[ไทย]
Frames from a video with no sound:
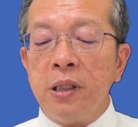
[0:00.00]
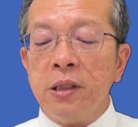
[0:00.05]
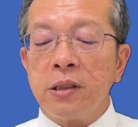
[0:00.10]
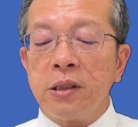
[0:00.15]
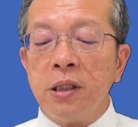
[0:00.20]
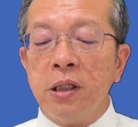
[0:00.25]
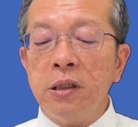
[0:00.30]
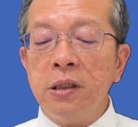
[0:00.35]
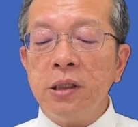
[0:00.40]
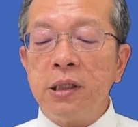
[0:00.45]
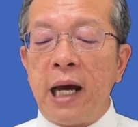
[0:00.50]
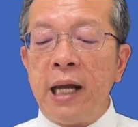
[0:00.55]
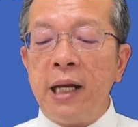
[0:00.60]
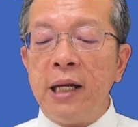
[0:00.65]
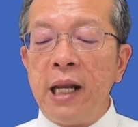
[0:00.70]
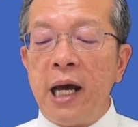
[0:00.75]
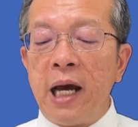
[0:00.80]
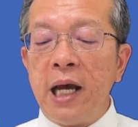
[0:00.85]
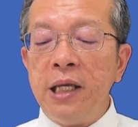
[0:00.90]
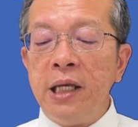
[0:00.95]
ซึ่งท่าน
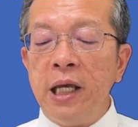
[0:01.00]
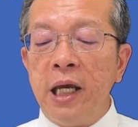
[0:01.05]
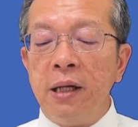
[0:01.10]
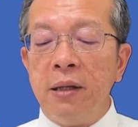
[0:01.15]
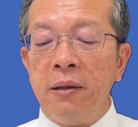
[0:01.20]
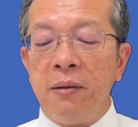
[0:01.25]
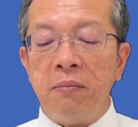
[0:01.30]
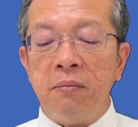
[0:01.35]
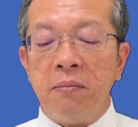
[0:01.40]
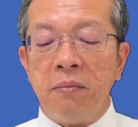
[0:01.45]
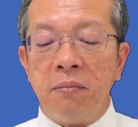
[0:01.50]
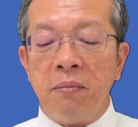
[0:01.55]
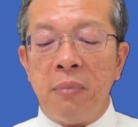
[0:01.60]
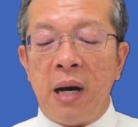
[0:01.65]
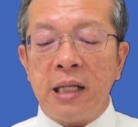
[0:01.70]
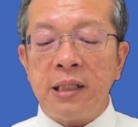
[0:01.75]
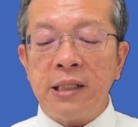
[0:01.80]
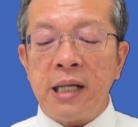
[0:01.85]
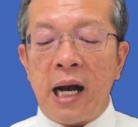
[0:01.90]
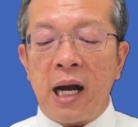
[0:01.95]
ได้ยินมา
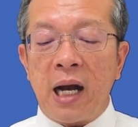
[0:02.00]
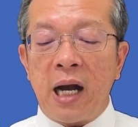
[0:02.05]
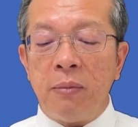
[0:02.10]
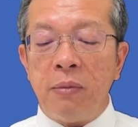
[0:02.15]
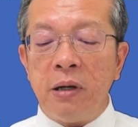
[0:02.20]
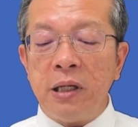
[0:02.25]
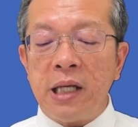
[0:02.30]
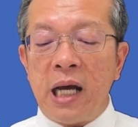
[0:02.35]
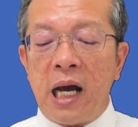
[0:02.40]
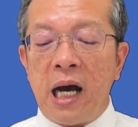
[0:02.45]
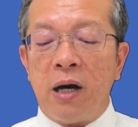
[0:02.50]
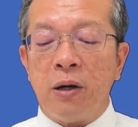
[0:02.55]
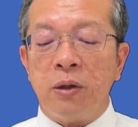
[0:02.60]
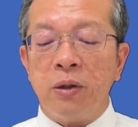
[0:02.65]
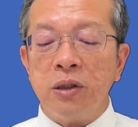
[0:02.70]
จากข้าพเจ้า